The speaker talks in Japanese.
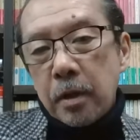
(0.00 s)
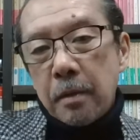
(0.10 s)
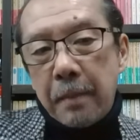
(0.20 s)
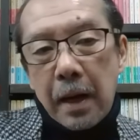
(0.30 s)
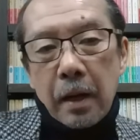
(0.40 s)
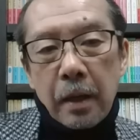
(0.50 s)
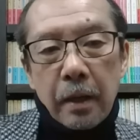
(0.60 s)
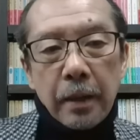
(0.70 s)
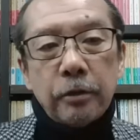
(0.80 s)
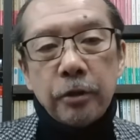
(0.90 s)
まあ、
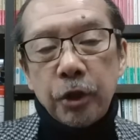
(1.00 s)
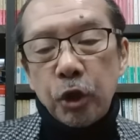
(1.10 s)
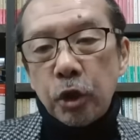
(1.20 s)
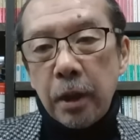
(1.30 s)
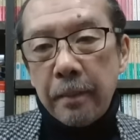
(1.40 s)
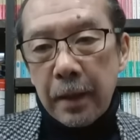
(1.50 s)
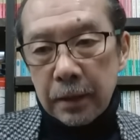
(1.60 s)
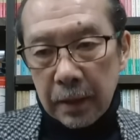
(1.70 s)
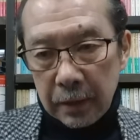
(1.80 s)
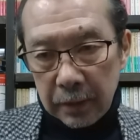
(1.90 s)
約20年前
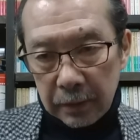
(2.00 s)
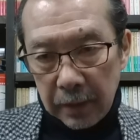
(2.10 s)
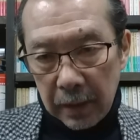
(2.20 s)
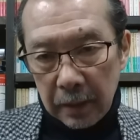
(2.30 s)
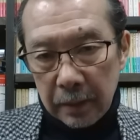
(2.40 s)
じゃないですか。